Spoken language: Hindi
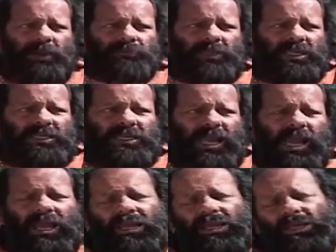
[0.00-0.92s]
प्राप्त नहीं किया
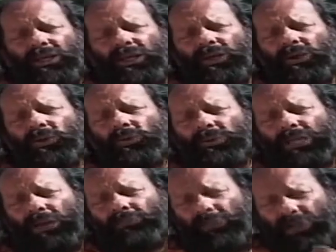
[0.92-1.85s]
है
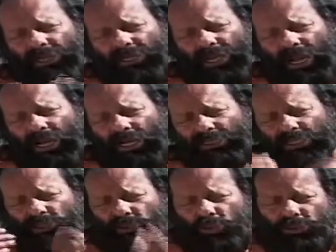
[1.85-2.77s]
उनका मन का
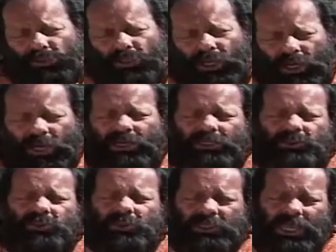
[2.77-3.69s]
अति सूक्ष्म अंग
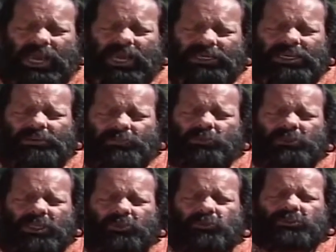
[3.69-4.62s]
जो ज्ञान है
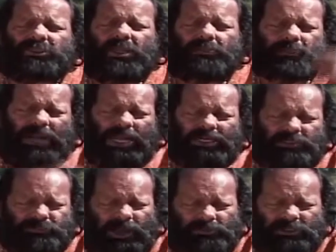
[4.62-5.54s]
बुद्धि उसने
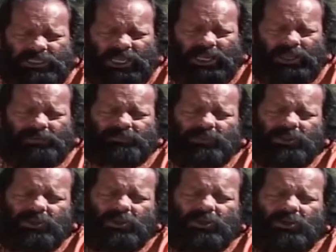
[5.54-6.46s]
परांगत प्राप्त किया है
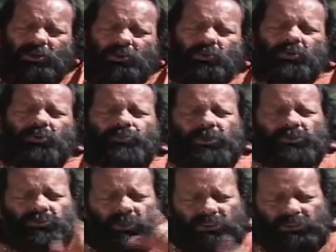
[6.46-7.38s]
उन पर
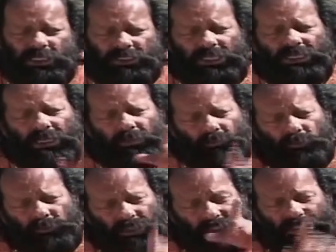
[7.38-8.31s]
सरस्वती की
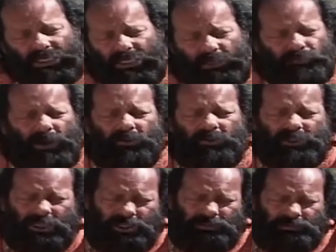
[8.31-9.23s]
बुद्धि की कृपा
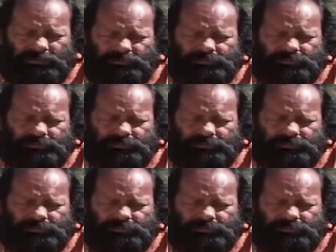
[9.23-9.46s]
हुई है